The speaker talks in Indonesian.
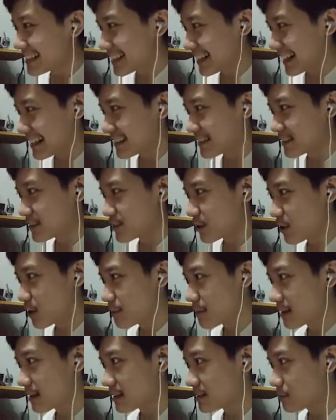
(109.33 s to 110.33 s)
kita akan
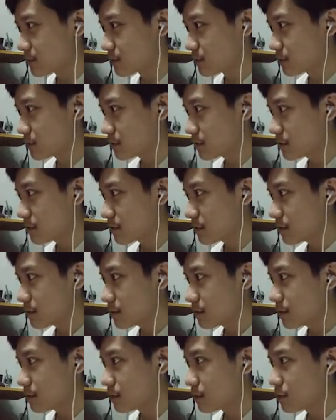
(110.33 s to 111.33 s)
coba guys untuk
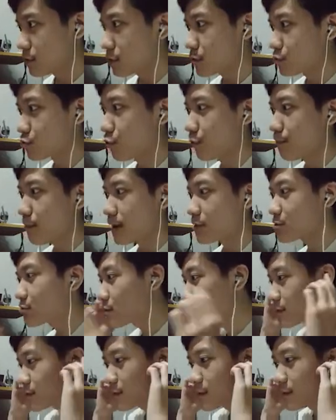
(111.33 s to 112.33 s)
Sumpah.
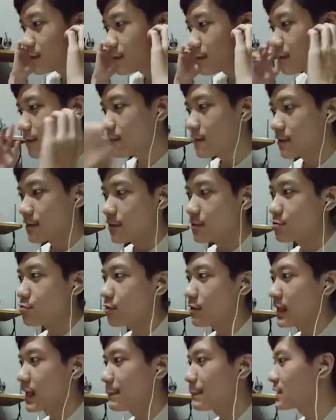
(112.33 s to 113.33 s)

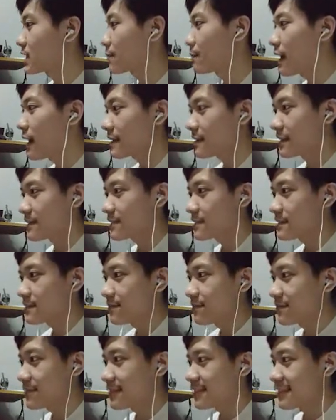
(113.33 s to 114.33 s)
Suaranya bisik banget, guys.
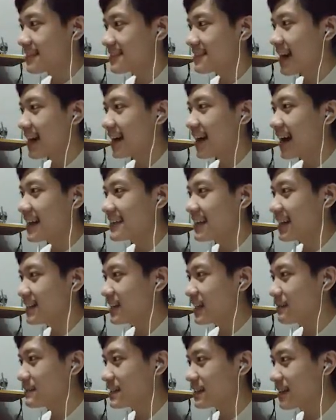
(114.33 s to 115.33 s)
Tangganya itu
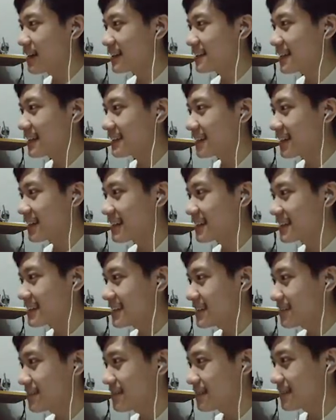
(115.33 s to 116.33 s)
ya bisik banget ya tangganya ya.
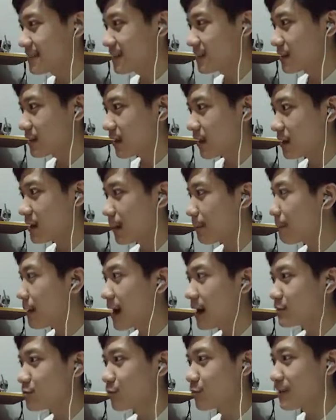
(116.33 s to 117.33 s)
Gelap
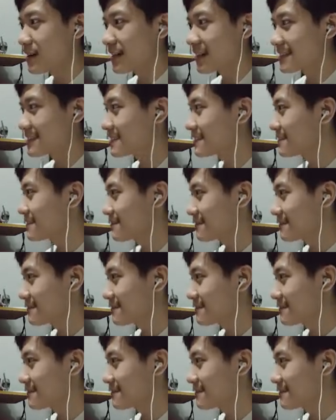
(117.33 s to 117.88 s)
banget sumpah, guys.